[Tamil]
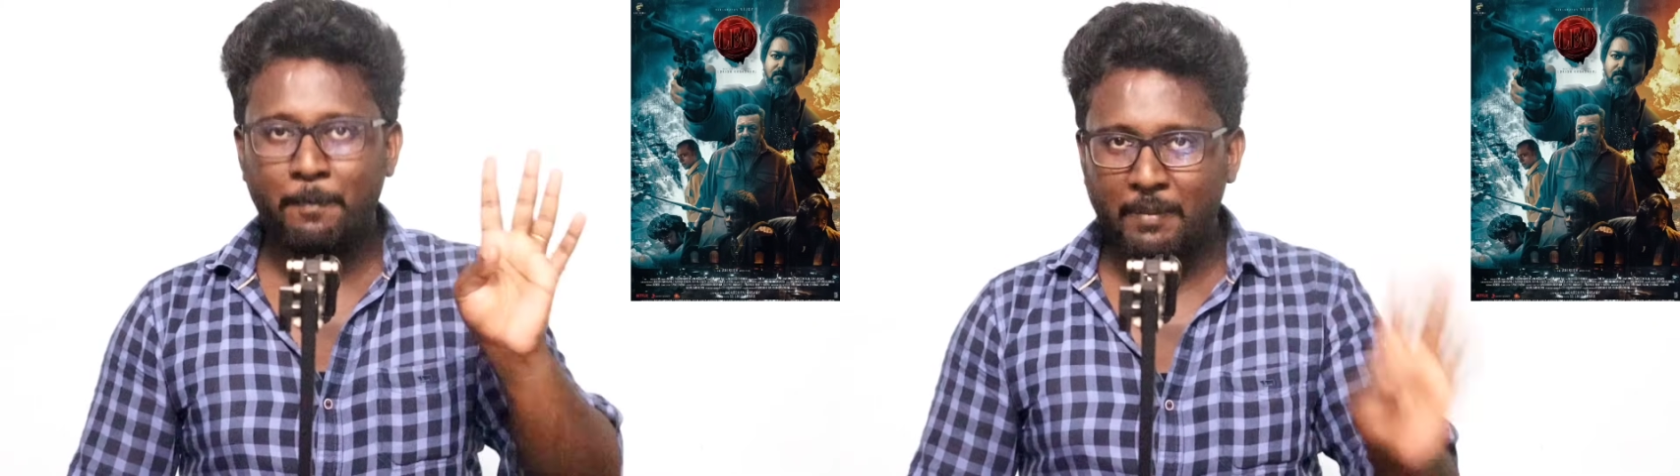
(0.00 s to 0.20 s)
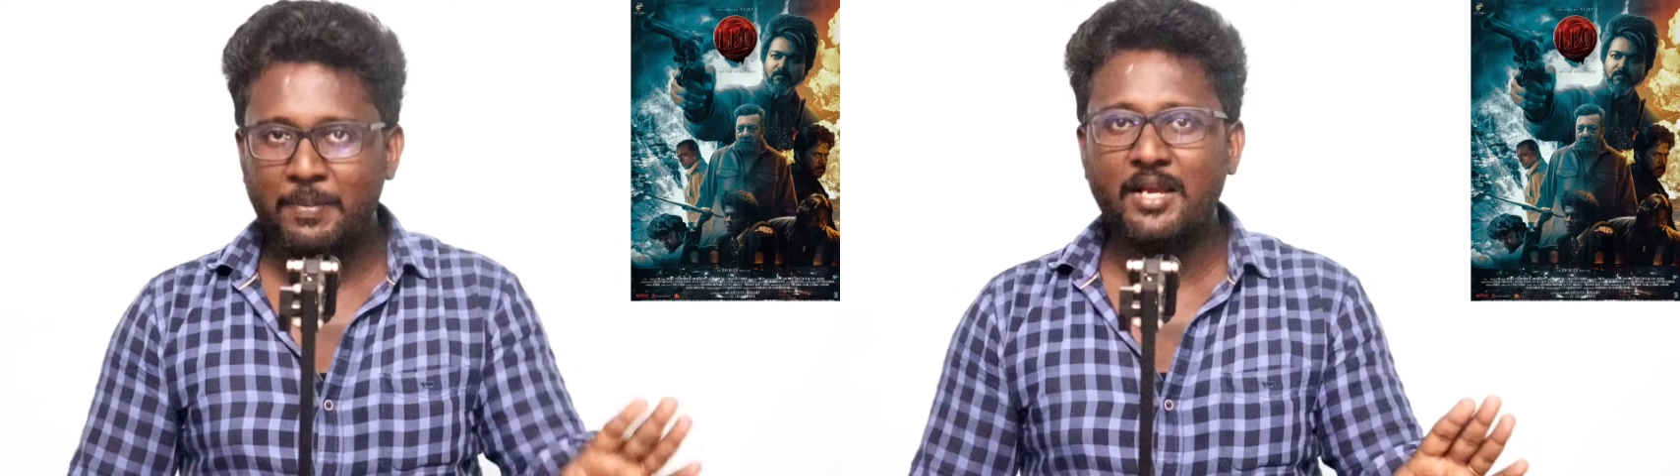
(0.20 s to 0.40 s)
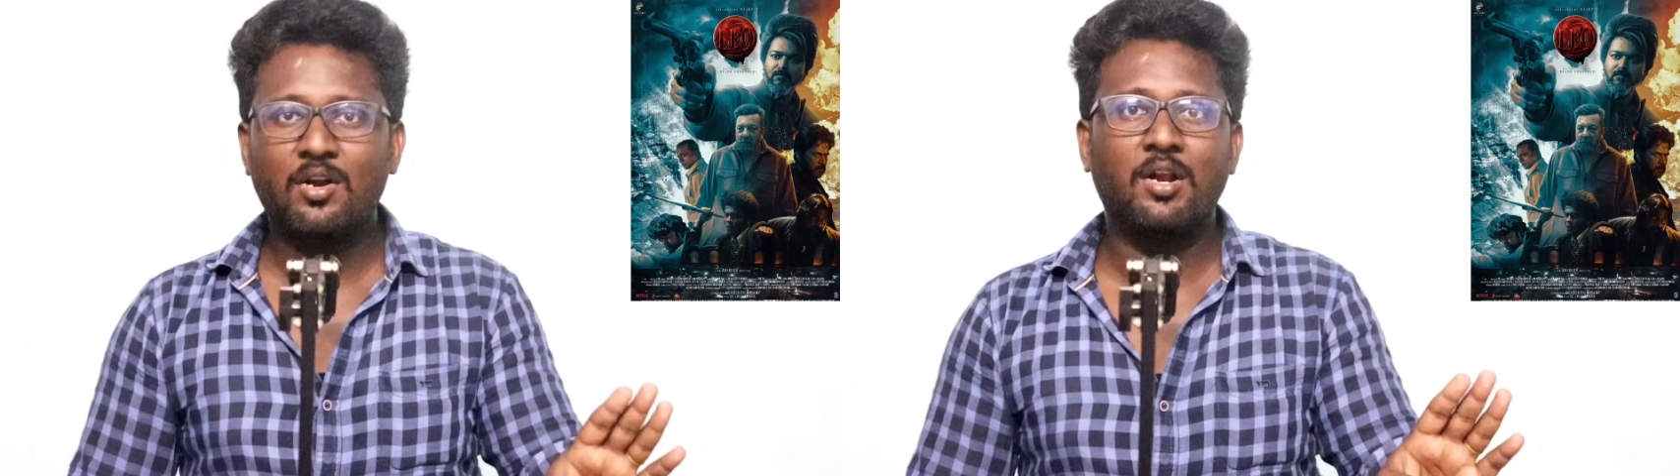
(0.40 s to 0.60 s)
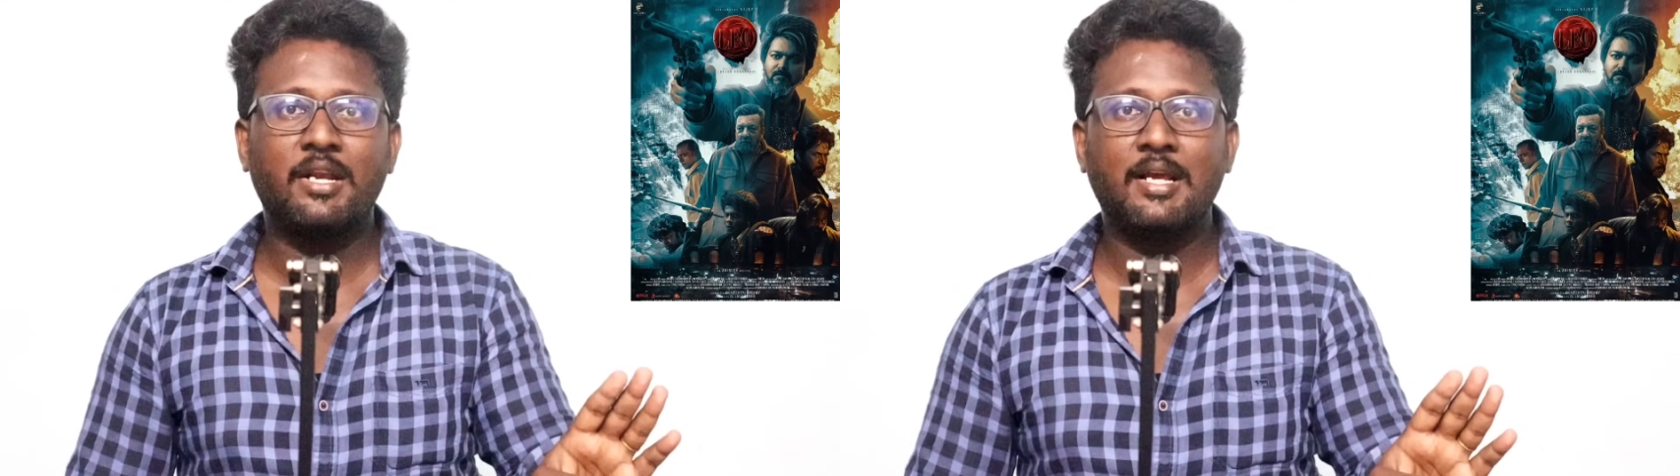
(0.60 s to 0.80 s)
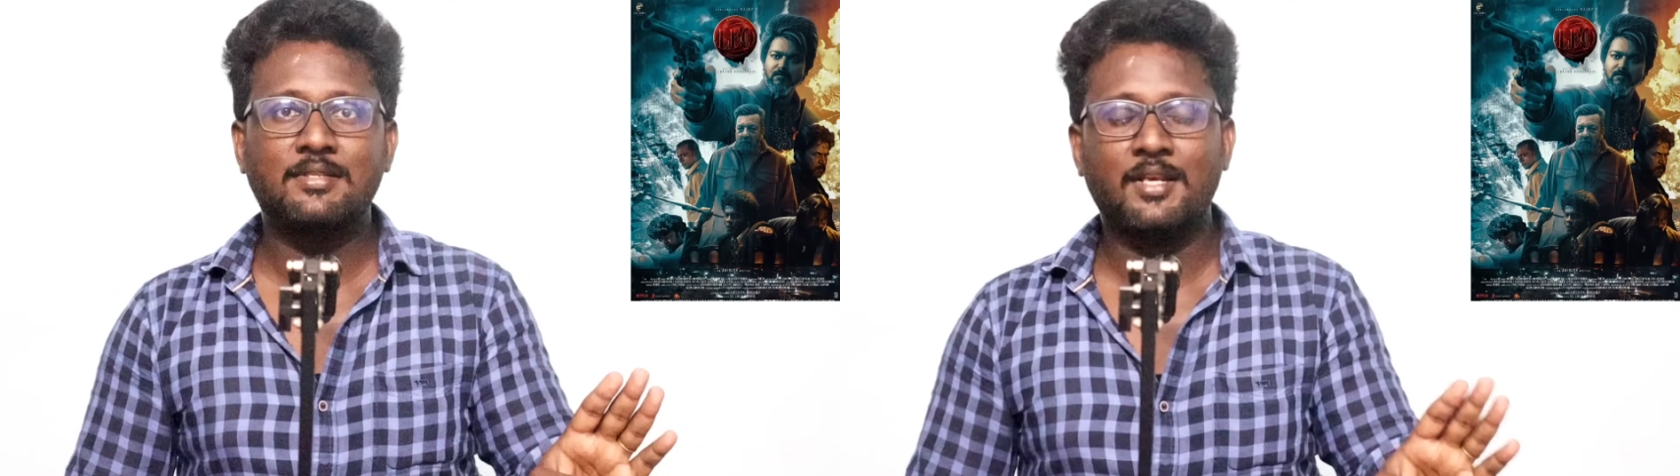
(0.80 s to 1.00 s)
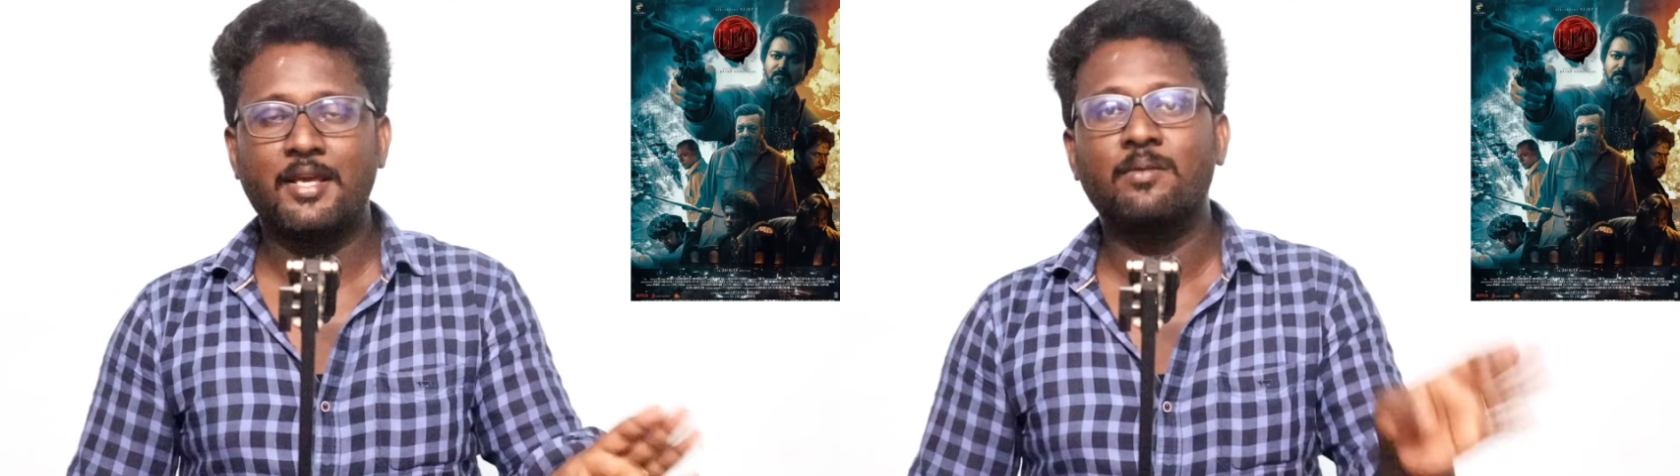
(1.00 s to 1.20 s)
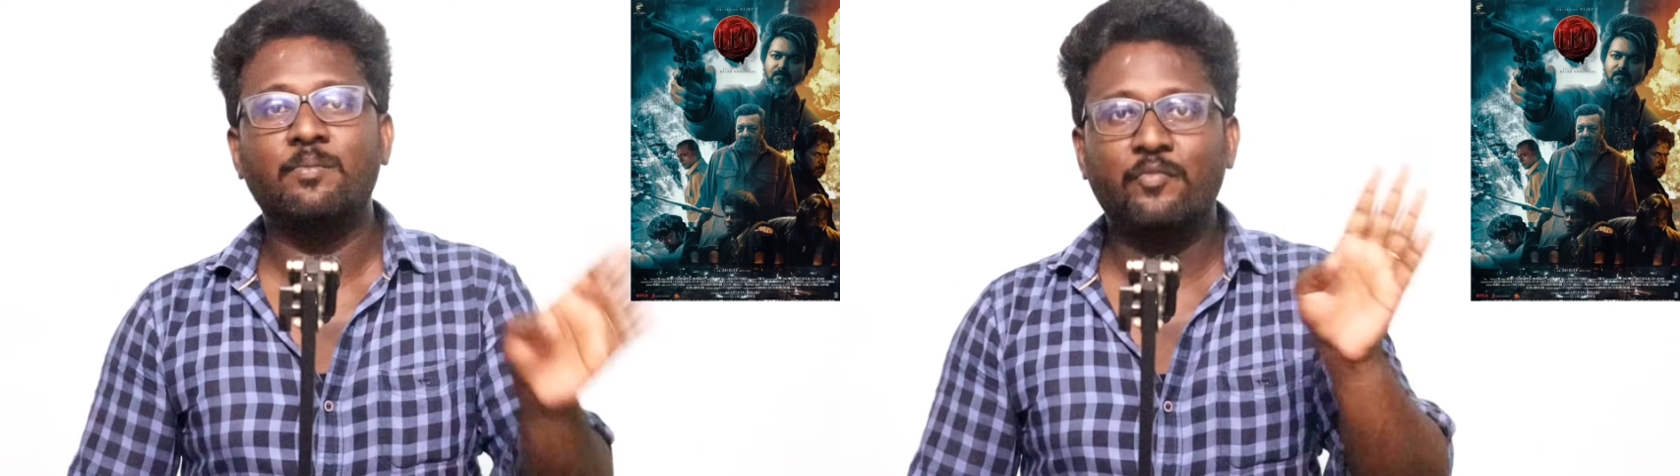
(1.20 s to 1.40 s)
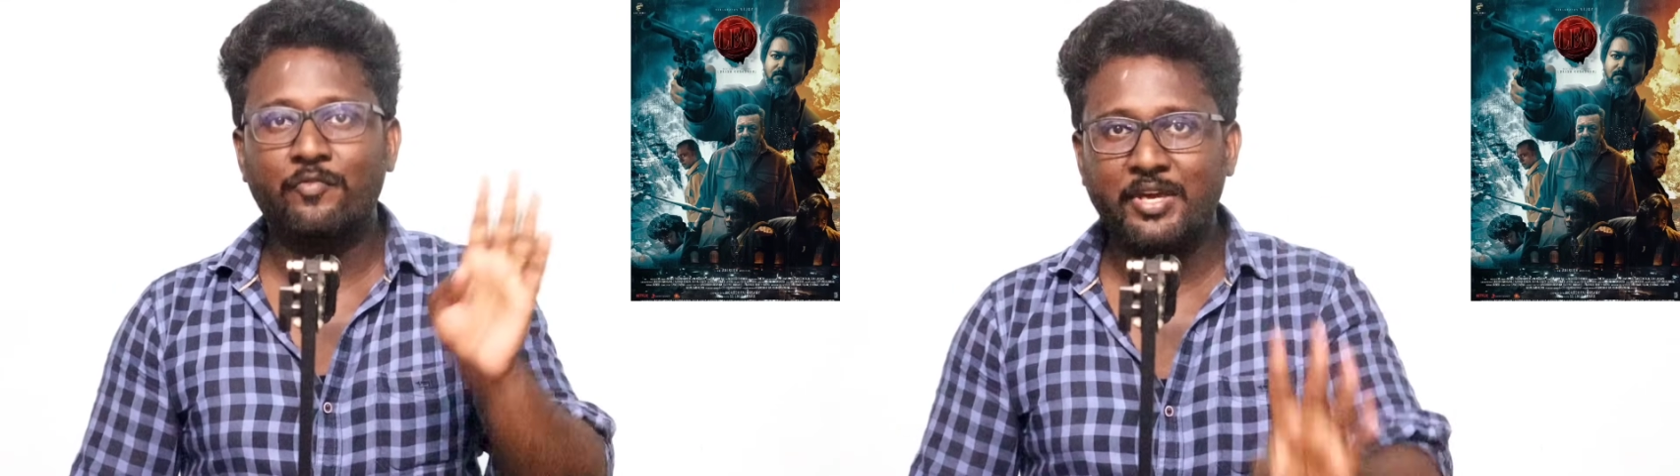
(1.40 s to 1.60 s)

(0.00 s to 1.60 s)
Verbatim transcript: பப்ளிக் ஹாலிடேஸ்லையும்